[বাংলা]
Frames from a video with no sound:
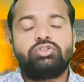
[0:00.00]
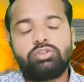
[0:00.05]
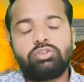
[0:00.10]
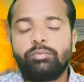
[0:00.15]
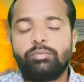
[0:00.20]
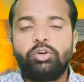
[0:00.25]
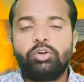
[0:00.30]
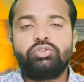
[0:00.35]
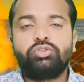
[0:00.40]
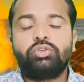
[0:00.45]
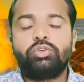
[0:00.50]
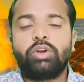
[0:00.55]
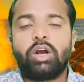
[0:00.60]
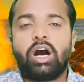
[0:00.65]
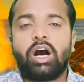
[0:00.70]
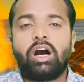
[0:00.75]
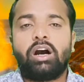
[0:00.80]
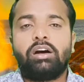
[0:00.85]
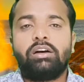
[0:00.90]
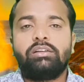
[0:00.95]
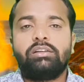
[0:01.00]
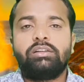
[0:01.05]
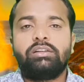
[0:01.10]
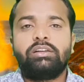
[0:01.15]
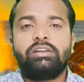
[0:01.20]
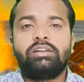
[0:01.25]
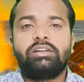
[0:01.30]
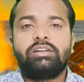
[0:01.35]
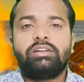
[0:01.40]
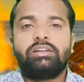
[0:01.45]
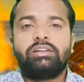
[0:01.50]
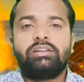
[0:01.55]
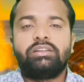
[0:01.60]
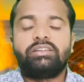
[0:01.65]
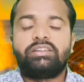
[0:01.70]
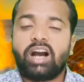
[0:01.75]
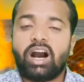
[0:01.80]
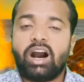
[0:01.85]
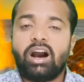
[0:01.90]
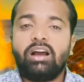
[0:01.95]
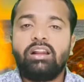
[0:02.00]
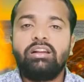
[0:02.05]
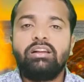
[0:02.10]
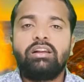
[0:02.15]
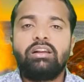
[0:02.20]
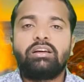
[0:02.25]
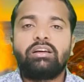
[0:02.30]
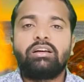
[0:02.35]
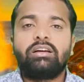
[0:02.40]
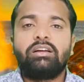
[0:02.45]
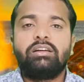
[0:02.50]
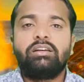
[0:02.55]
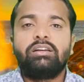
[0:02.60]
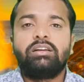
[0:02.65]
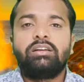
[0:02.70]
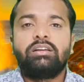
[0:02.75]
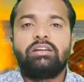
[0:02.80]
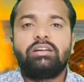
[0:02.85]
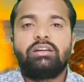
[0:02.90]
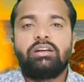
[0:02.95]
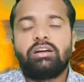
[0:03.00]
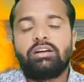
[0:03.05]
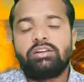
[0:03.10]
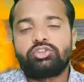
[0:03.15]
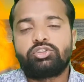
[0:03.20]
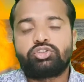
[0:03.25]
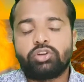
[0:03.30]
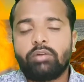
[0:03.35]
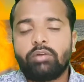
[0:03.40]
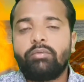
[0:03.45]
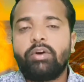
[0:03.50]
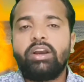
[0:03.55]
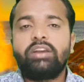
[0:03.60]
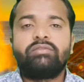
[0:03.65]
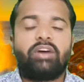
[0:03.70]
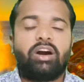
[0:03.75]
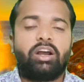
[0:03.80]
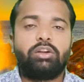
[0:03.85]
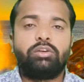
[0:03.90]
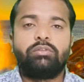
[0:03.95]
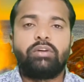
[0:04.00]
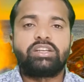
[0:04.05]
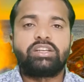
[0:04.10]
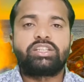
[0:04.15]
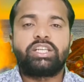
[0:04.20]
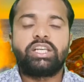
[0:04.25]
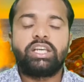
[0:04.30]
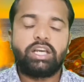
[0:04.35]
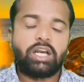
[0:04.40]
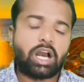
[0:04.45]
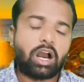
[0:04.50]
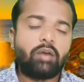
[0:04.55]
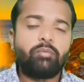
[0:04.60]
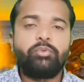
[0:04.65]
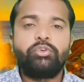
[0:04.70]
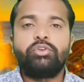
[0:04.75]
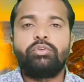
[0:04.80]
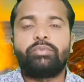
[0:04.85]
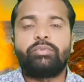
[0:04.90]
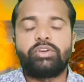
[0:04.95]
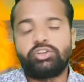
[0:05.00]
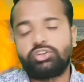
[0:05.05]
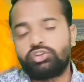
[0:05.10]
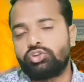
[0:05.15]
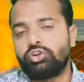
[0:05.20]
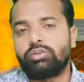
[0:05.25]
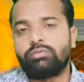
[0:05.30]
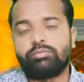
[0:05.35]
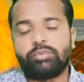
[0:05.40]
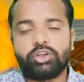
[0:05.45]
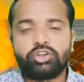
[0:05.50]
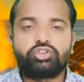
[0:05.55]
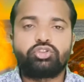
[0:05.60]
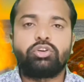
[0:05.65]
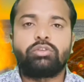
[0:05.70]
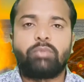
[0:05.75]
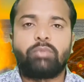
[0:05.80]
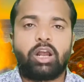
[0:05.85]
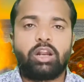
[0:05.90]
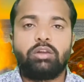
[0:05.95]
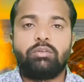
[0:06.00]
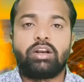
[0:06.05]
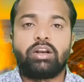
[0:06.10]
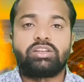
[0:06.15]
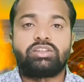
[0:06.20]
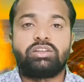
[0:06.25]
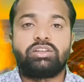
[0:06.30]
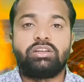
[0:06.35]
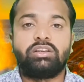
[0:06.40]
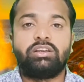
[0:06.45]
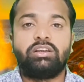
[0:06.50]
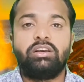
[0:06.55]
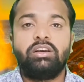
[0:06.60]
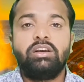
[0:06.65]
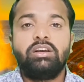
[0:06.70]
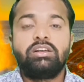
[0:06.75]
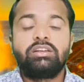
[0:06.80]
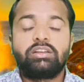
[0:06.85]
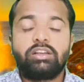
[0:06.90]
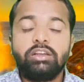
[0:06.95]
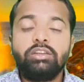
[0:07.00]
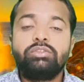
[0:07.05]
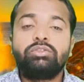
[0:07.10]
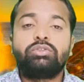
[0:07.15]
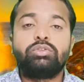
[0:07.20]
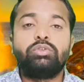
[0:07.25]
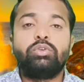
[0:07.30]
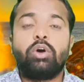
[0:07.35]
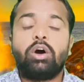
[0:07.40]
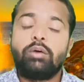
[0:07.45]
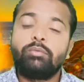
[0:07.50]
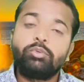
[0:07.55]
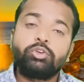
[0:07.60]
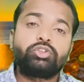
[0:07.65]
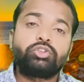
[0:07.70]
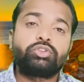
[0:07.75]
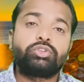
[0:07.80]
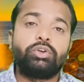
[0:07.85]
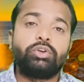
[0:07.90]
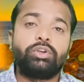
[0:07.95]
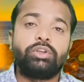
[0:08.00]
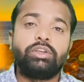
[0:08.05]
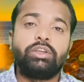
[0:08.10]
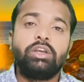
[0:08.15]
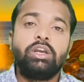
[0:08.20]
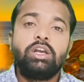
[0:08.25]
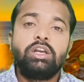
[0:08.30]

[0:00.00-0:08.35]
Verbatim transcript: তো বন্ধুরা ডাল সবাই ভালোবাসে আমিও ভীষণ ভীষণ ভালোবাসি কিন্তু অবশ্যই